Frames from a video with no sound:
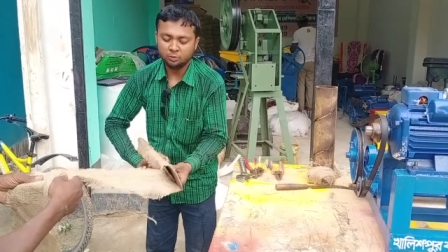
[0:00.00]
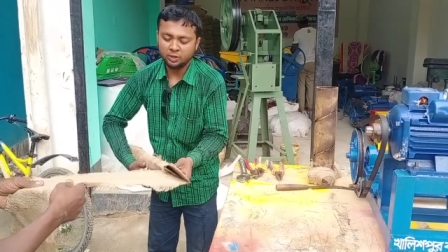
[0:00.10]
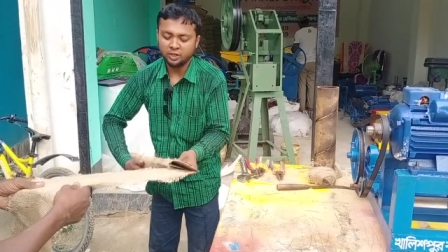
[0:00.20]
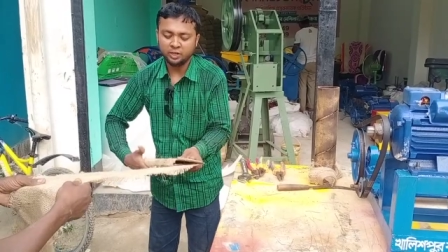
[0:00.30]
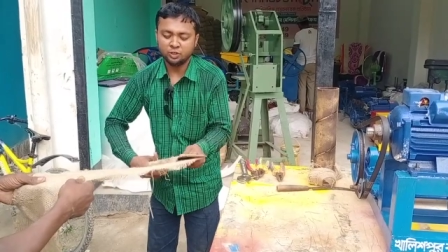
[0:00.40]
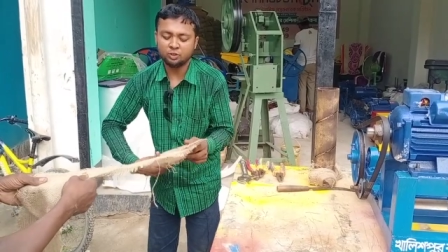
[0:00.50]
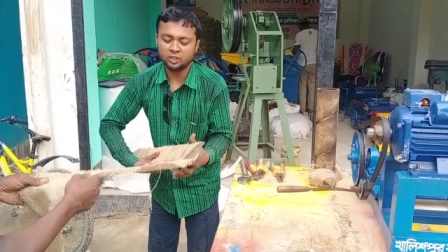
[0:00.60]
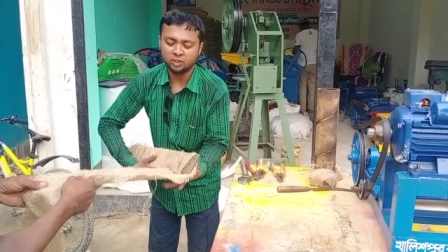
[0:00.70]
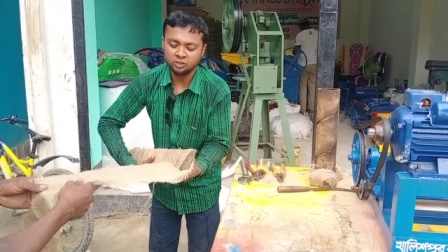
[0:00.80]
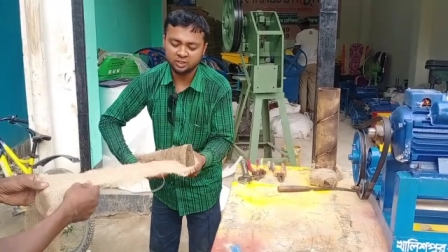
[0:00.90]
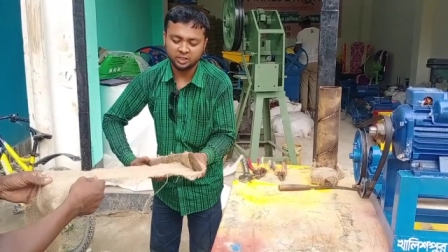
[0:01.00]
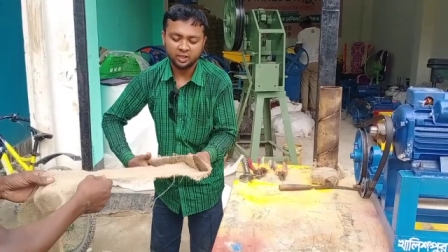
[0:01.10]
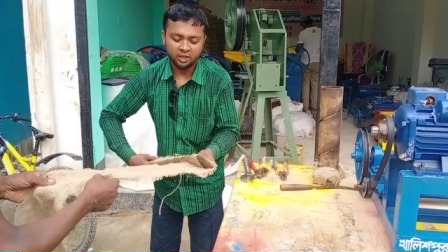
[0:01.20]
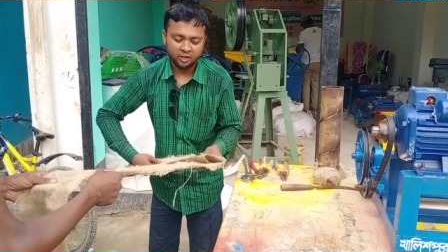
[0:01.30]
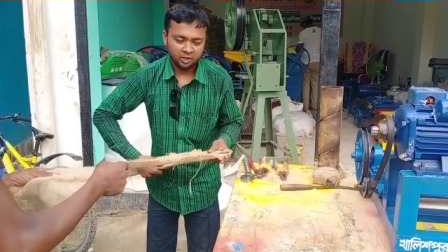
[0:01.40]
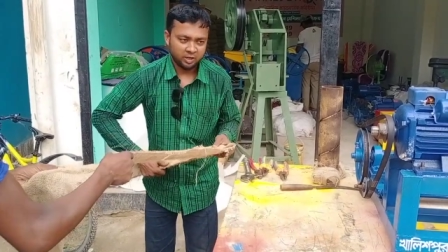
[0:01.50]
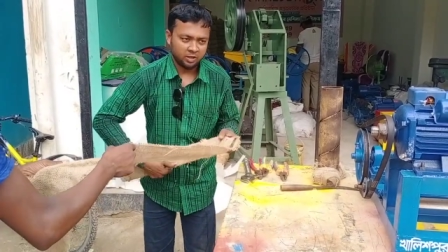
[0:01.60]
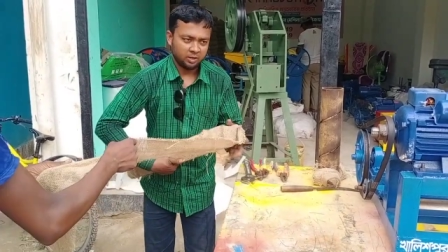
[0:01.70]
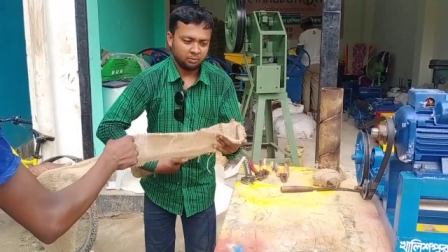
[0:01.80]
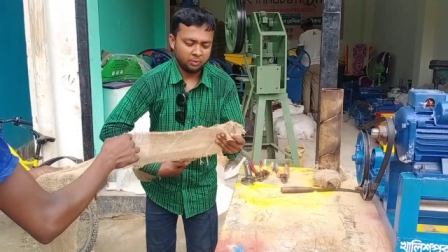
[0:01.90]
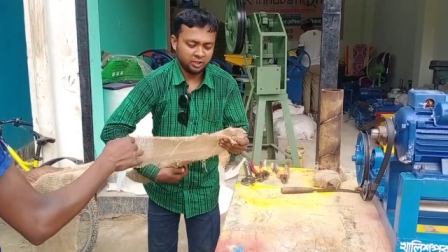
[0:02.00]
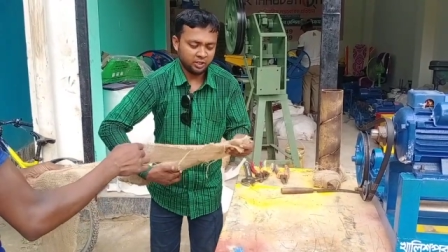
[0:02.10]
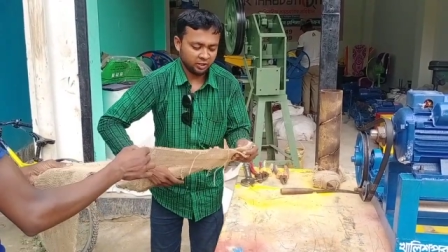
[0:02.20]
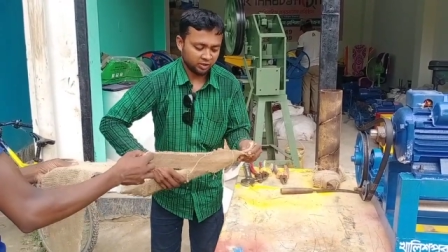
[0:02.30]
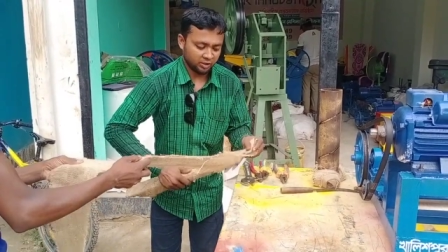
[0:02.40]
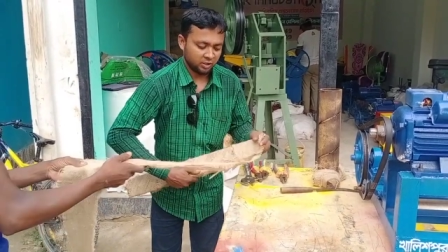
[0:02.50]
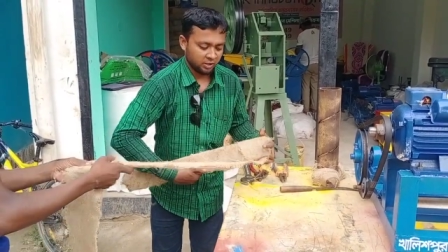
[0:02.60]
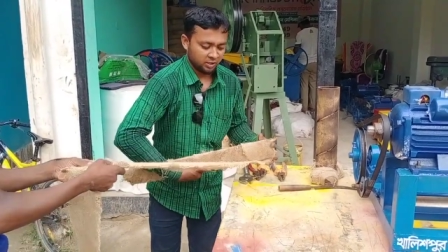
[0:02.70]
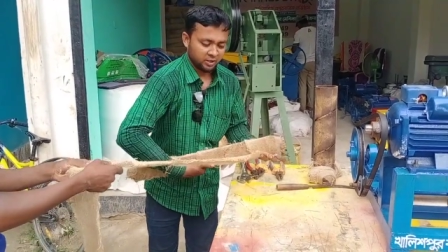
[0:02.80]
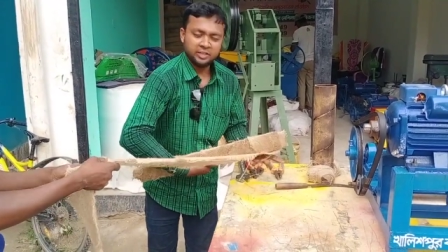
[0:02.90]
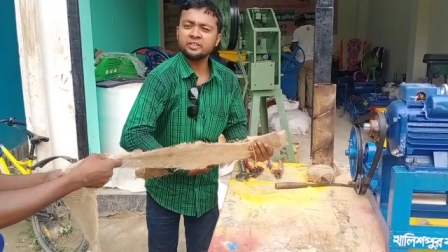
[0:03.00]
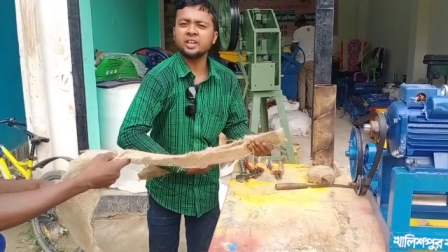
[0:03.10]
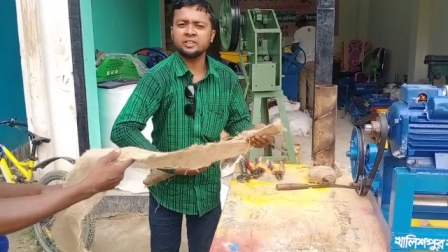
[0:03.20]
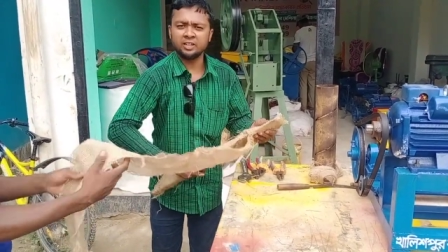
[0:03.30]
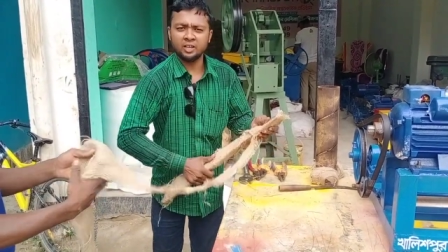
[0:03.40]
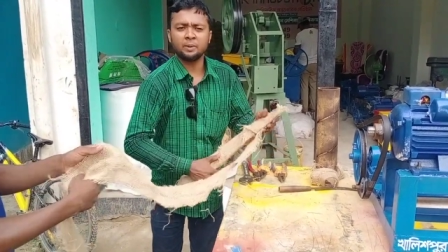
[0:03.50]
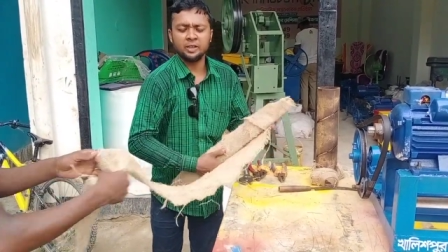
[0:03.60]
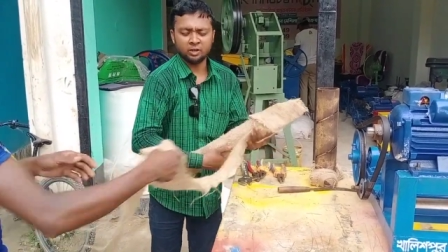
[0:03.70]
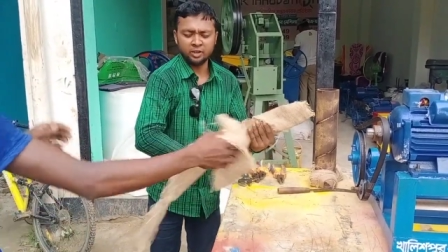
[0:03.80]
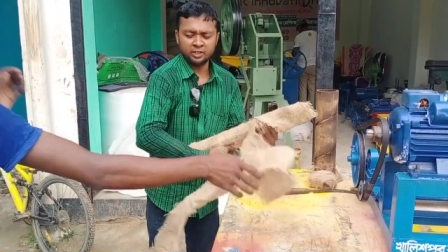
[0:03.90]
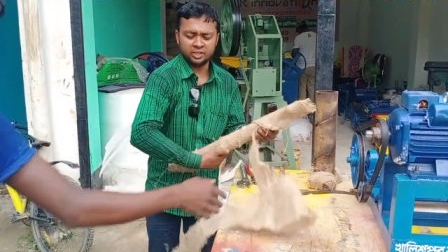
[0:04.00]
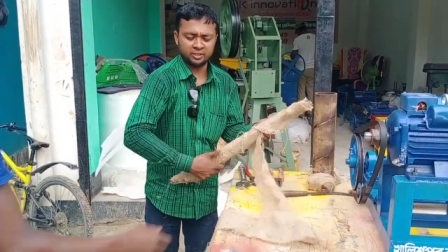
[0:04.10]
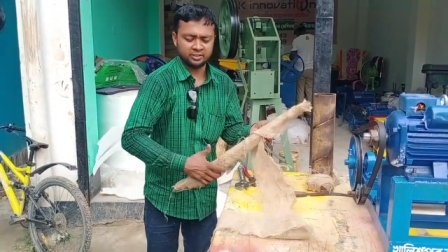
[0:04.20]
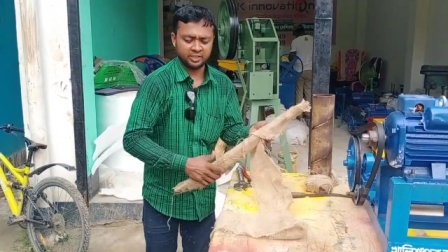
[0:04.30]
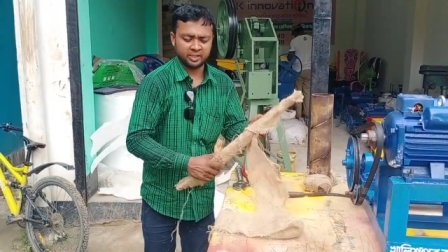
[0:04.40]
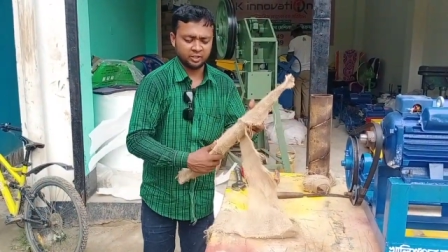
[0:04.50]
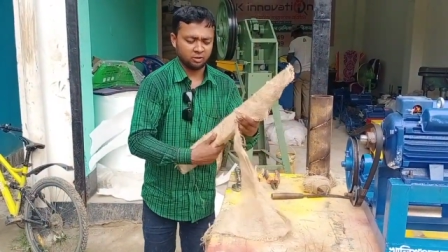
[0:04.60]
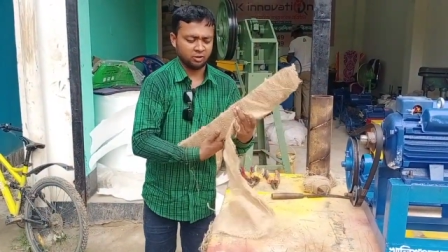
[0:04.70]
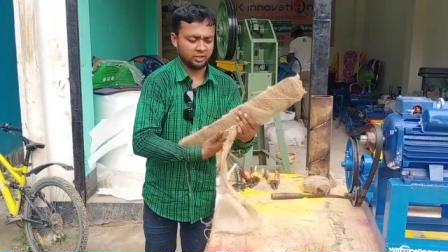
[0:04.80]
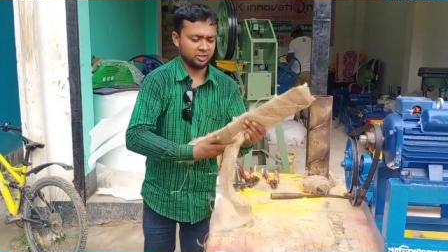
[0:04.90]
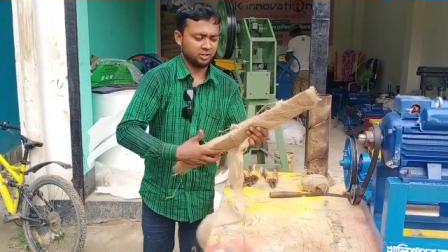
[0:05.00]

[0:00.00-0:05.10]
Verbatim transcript: বিডির নিশ্চয়তা হচ্ছে ম্যাশিং নিজ হাতে ডেলিভারি দেওয়া হয় নিজ হাতে চেকিং দেওয়া হয়